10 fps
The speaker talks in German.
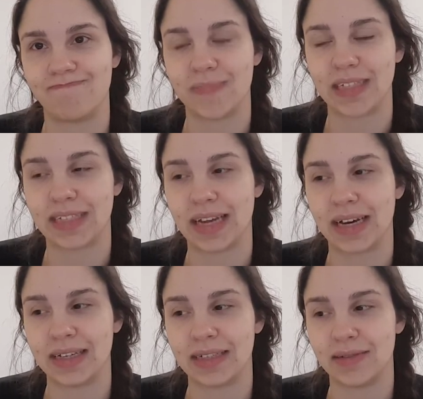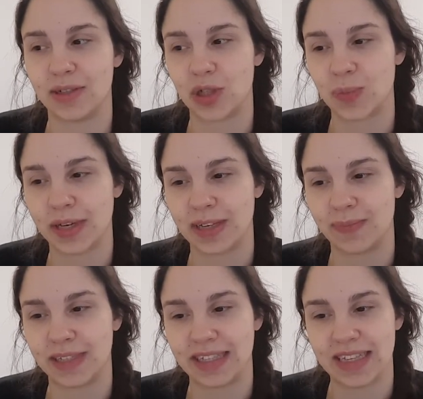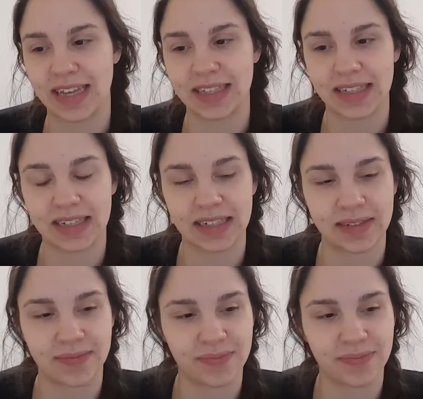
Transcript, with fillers: bis dahin, sprich bis jetzt, äh,